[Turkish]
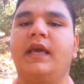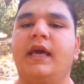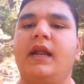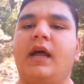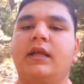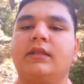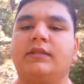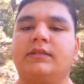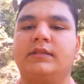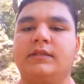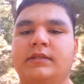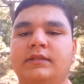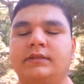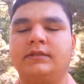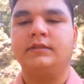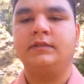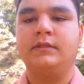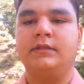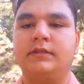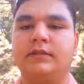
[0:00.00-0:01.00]
yeraltı
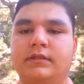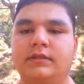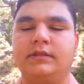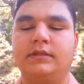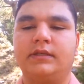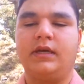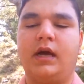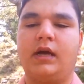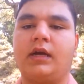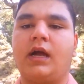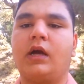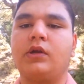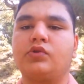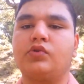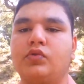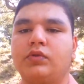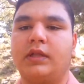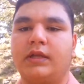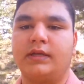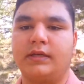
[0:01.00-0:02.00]
e,
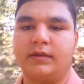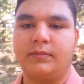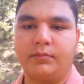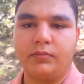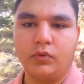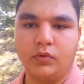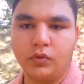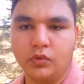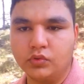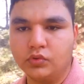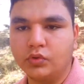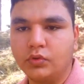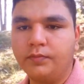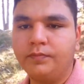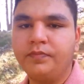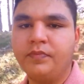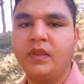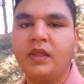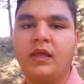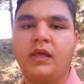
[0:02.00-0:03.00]
akarsularının bulunduğu